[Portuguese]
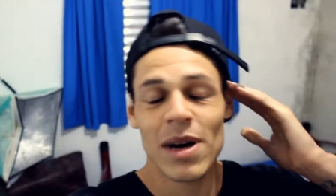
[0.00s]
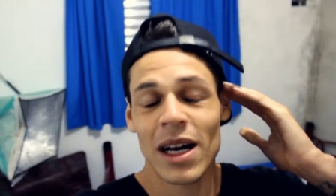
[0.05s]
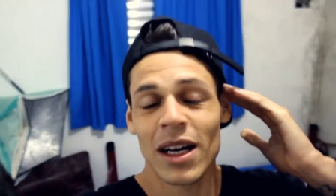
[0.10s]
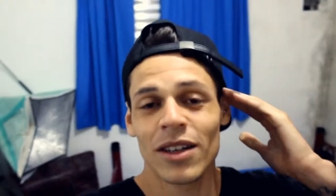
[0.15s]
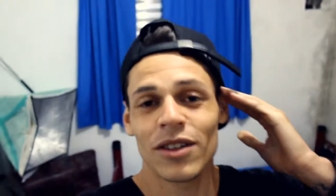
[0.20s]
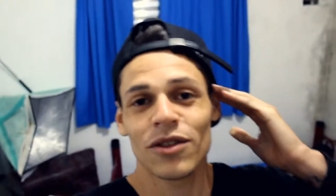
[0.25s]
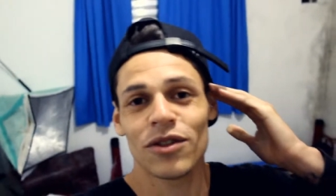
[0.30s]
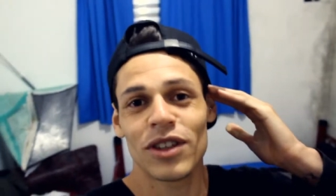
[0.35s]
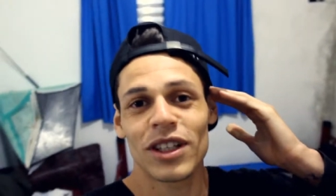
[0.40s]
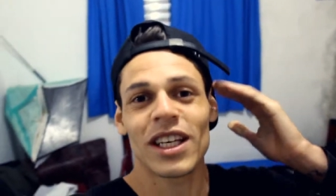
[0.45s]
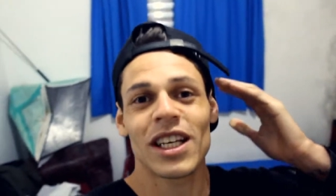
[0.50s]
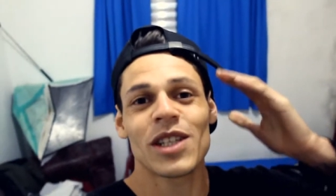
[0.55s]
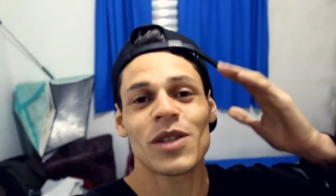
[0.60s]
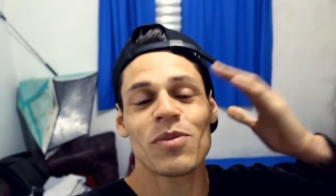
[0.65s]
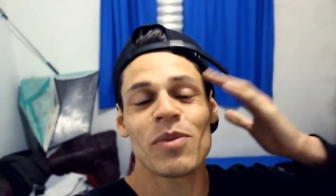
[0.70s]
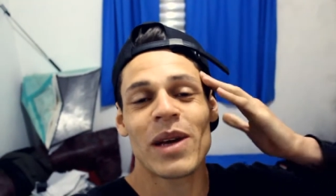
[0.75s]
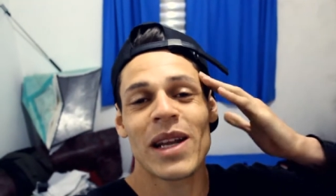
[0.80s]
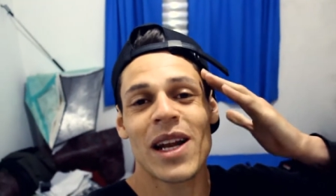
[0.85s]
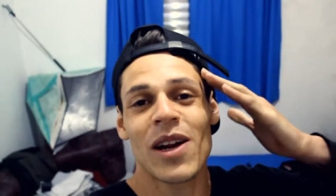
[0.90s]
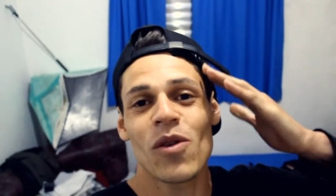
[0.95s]
Mano, fiquei
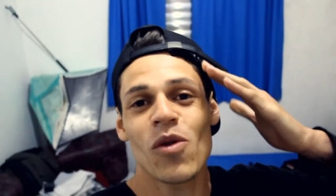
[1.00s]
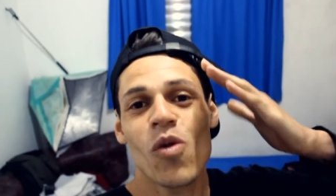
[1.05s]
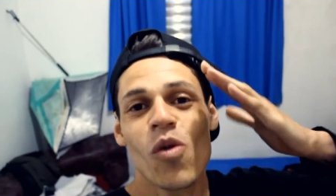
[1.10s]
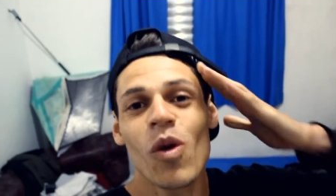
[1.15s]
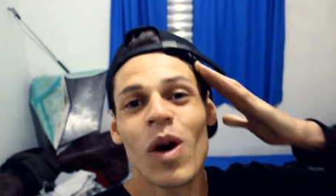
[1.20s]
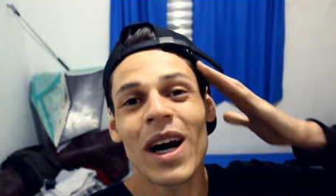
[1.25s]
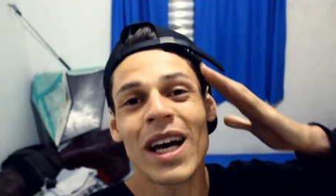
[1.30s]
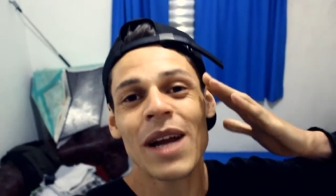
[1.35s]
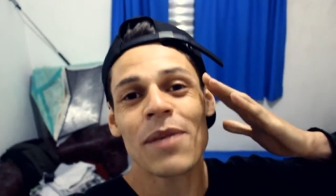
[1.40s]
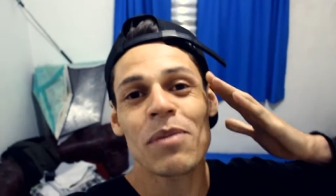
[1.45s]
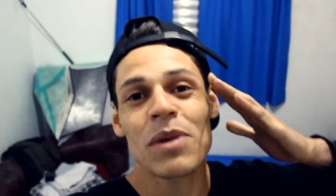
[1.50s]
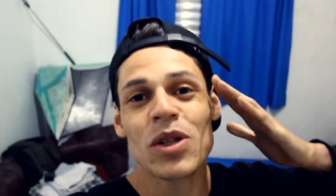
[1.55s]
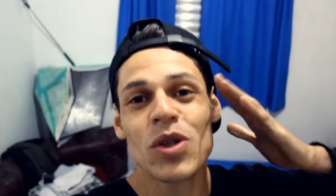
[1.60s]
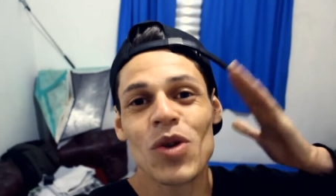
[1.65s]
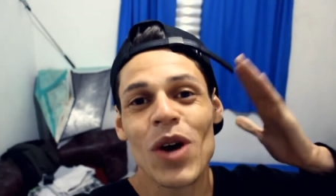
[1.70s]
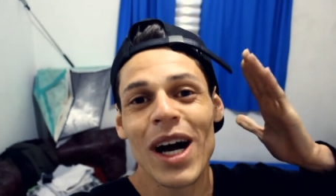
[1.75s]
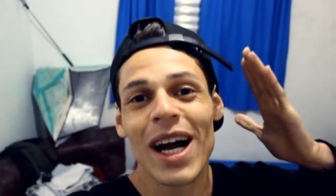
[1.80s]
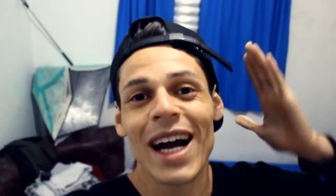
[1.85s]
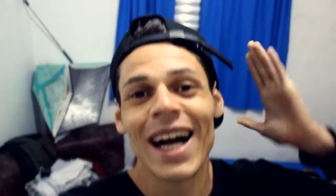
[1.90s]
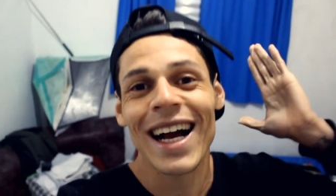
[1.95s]
esperando um ano a
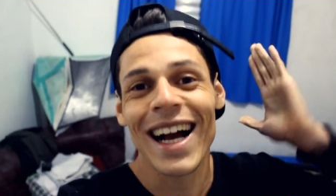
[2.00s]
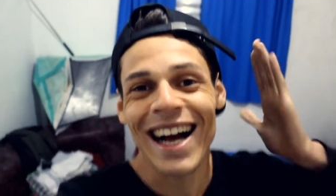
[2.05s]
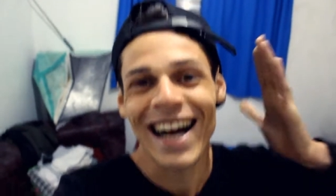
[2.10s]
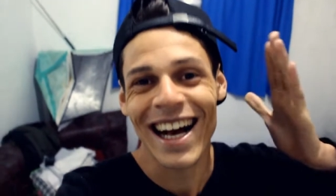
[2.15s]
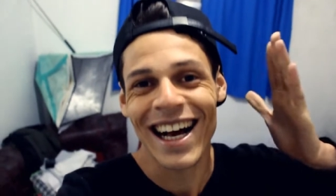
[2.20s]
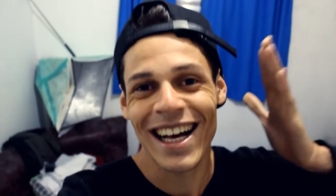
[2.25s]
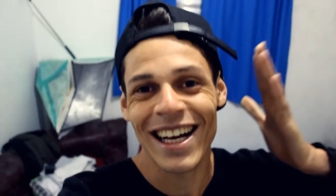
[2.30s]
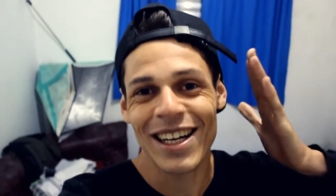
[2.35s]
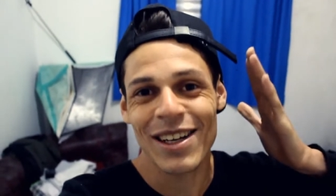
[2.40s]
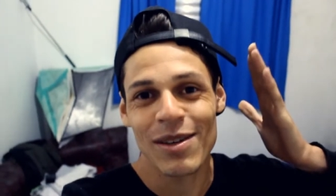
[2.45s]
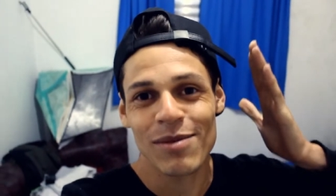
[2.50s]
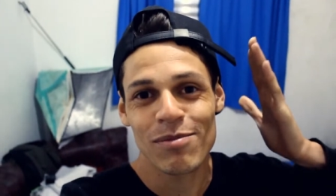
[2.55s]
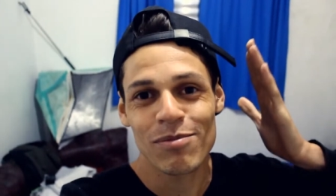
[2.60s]
pessoa cagar